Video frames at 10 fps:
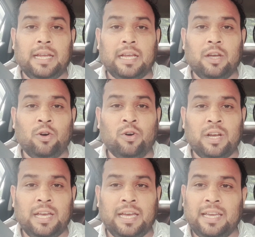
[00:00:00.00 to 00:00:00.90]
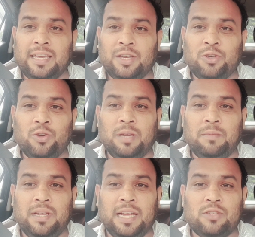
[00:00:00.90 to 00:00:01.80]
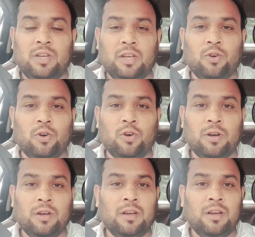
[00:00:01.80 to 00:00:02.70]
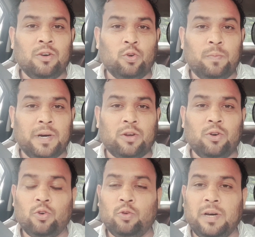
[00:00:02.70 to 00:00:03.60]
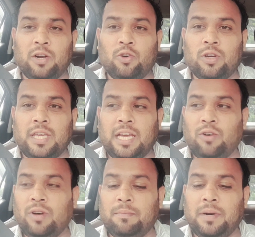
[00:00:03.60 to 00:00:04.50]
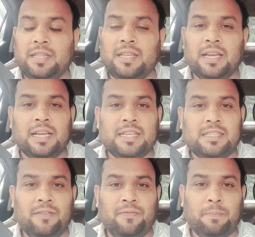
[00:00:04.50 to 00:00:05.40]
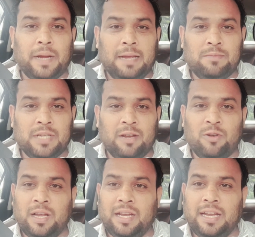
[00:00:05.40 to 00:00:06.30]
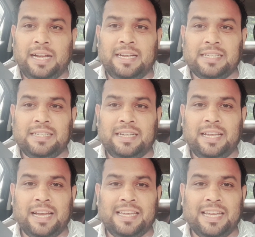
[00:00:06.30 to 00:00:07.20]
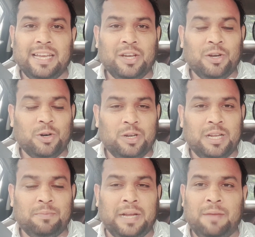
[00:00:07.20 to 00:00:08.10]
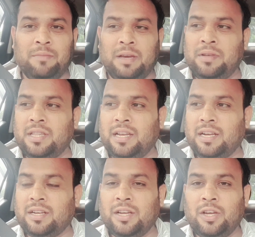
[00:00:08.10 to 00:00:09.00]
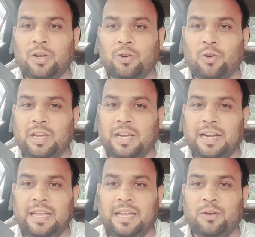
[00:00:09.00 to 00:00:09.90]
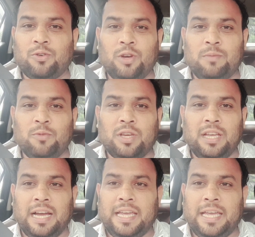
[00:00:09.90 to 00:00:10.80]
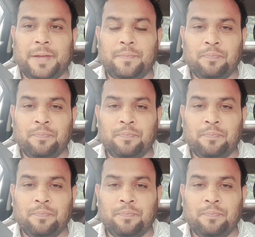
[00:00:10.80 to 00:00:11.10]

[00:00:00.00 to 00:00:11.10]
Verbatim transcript: रह के हो गया है क्योंकि मैंने एक्चुअली गो उबर गो उबर को किया हुआ है बंद सिर्फ प्राइम चालू है ना इंटरसिटी आई है और ना प्राइम में अभी तक कोई गाड़ी कोई बुकिंग आई है